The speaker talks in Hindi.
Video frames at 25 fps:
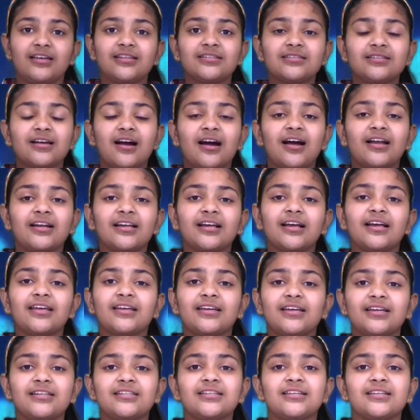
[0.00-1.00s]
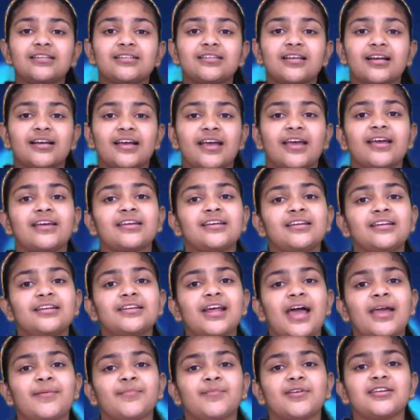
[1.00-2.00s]
इस कहानी का ये शीर्षक है कि
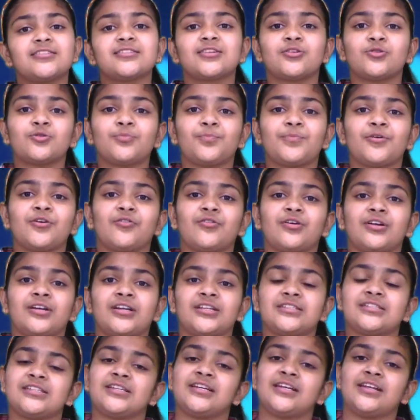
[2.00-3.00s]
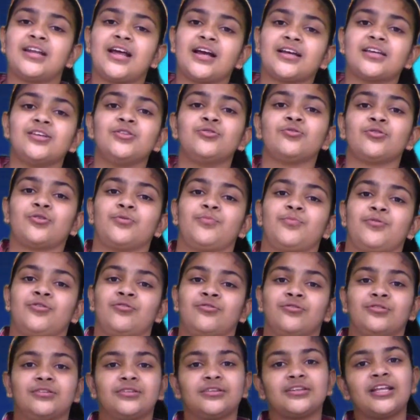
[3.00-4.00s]
टाइम का सदुपयोग करना चाहिए ना कि
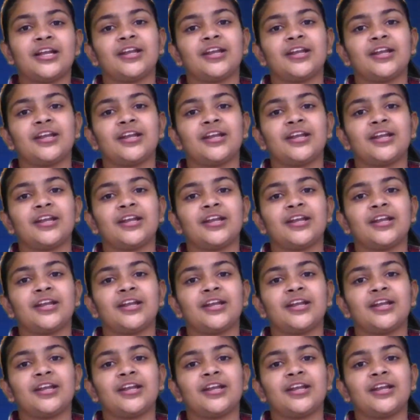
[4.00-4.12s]
दुरुपयोग